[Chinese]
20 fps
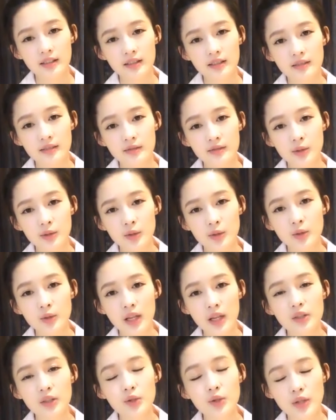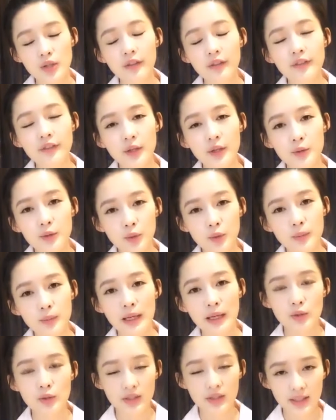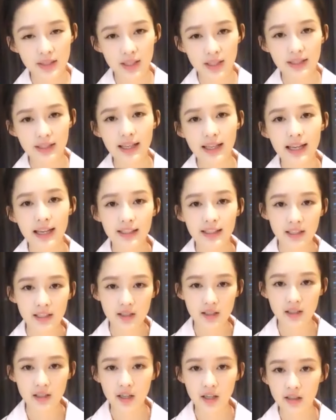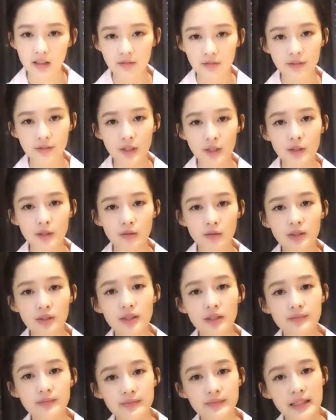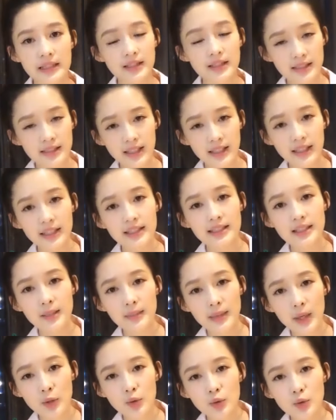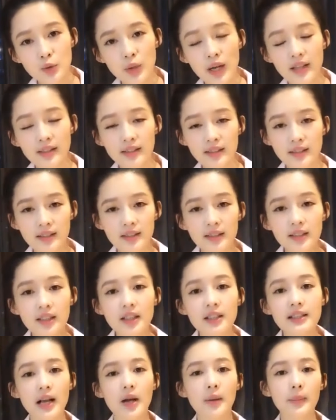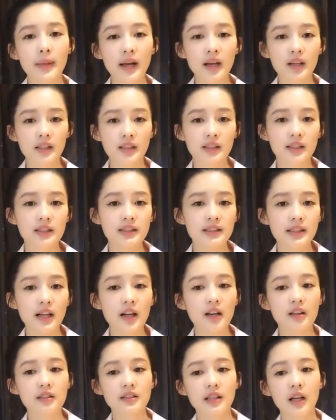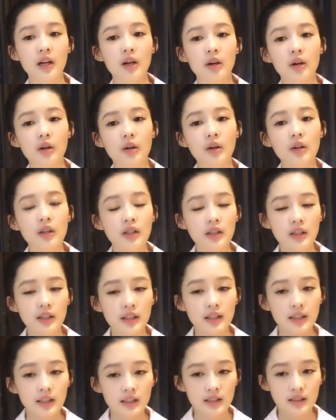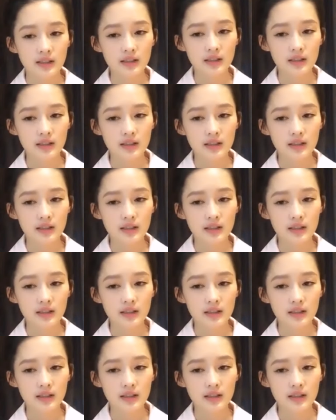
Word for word: 呃，最重要的就是要放松嘛。睡前大家一定是要很放松的。听一些比较舒缓的歌，然后泡一个脚，然后，